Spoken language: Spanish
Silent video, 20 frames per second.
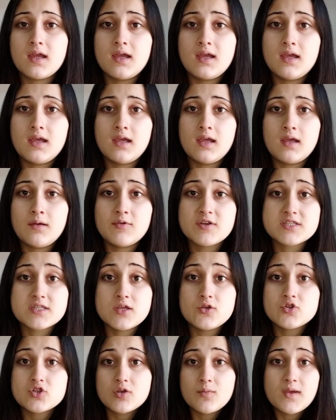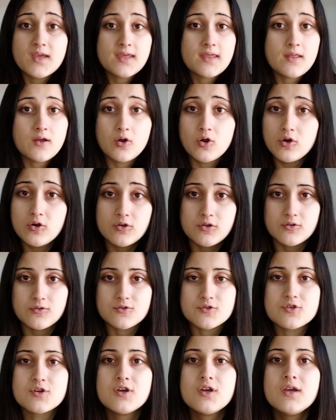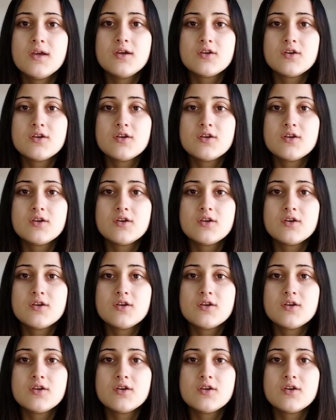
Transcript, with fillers: eh, vestidos que me queden cortos.